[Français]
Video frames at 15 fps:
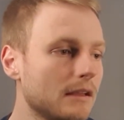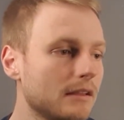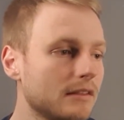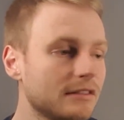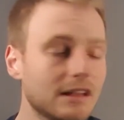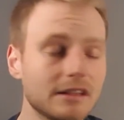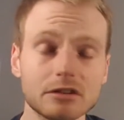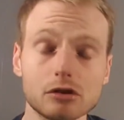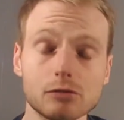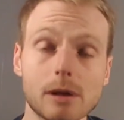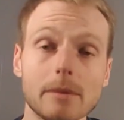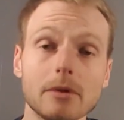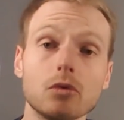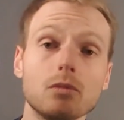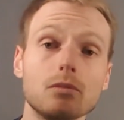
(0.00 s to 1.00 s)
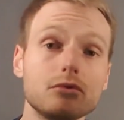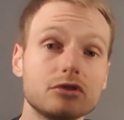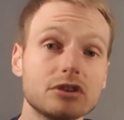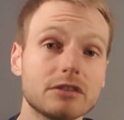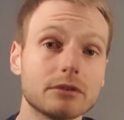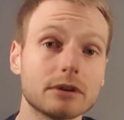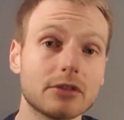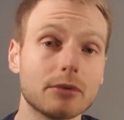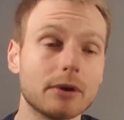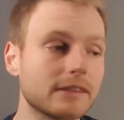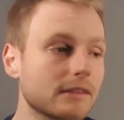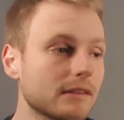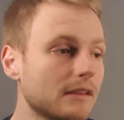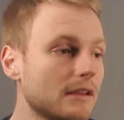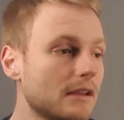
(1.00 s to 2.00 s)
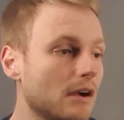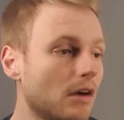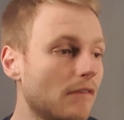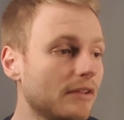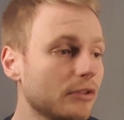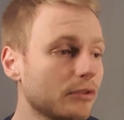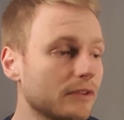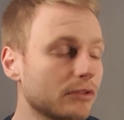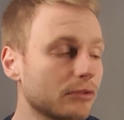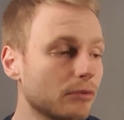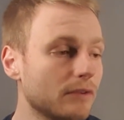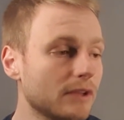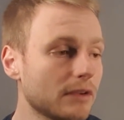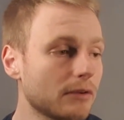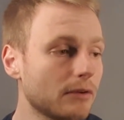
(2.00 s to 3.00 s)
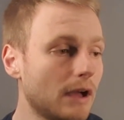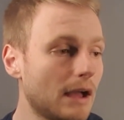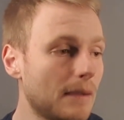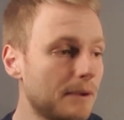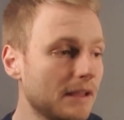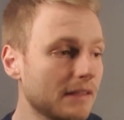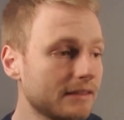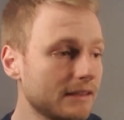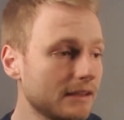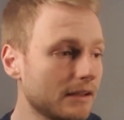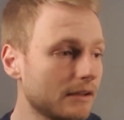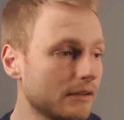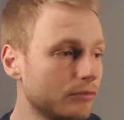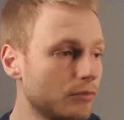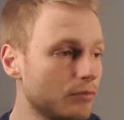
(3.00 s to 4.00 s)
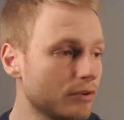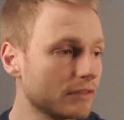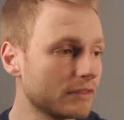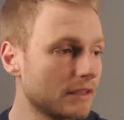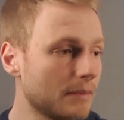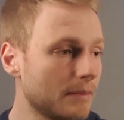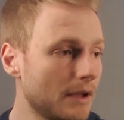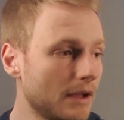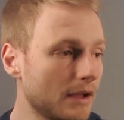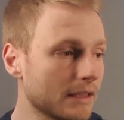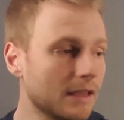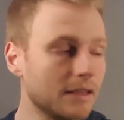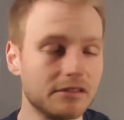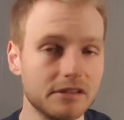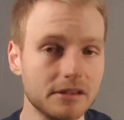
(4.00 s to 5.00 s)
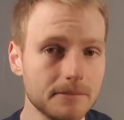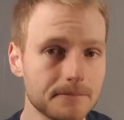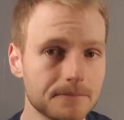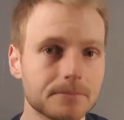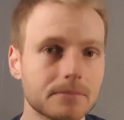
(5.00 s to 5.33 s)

Ça, ça nous permet de bouger sur la droite. En fait, on vient de trouver qu'à partir du point de départ qui est ici,